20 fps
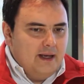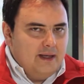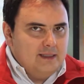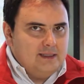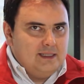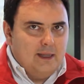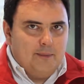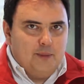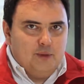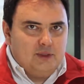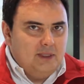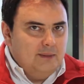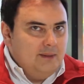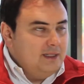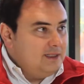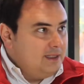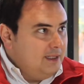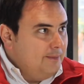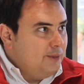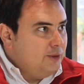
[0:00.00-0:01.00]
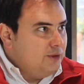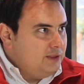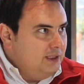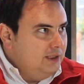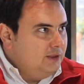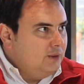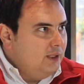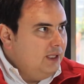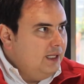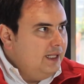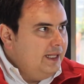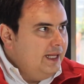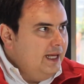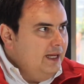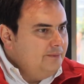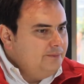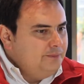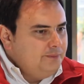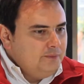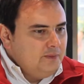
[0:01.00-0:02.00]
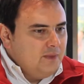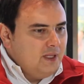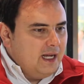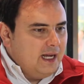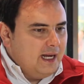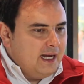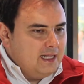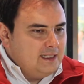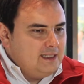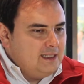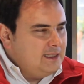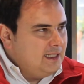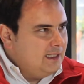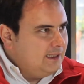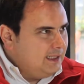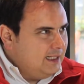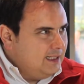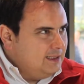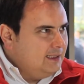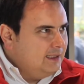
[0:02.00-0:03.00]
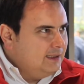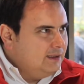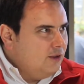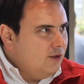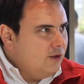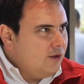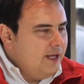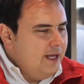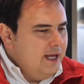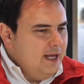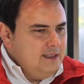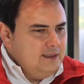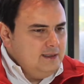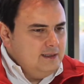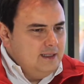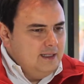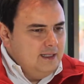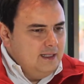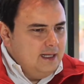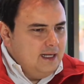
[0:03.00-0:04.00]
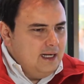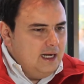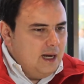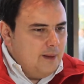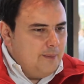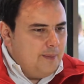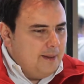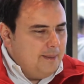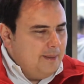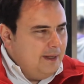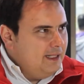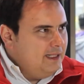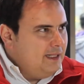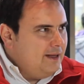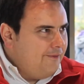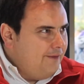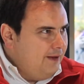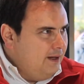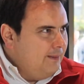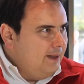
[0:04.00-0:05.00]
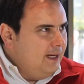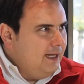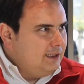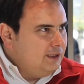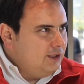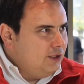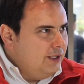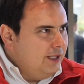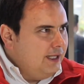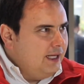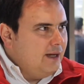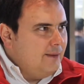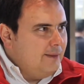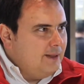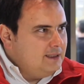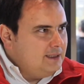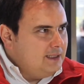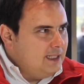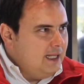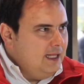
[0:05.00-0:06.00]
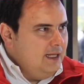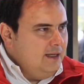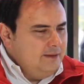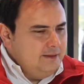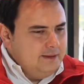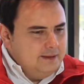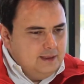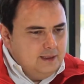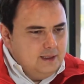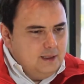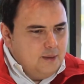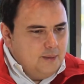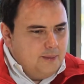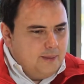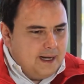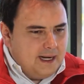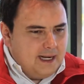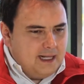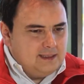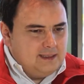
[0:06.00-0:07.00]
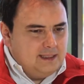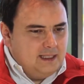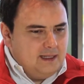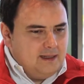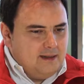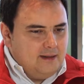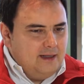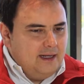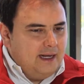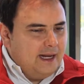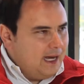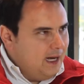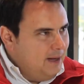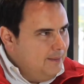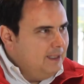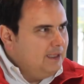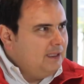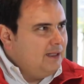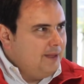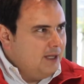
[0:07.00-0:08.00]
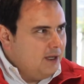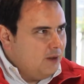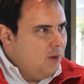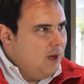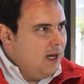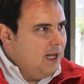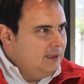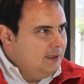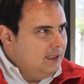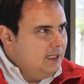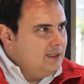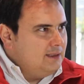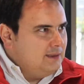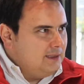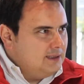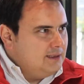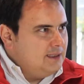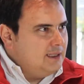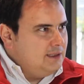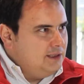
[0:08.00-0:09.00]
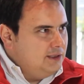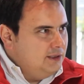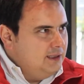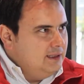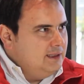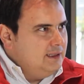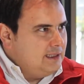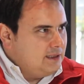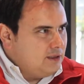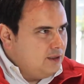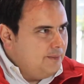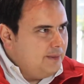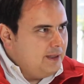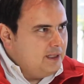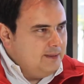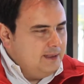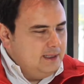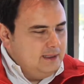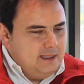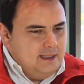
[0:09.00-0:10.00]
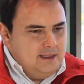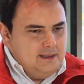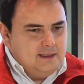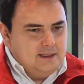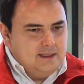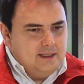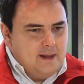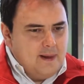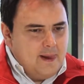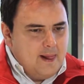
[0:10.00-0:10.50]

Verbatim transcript: sea posible 100% en línea gracias a tres tecnologías. La primera es la firma electrónica avanzada, para hacer legalmente vinculante las transacciones, las compras-ventas.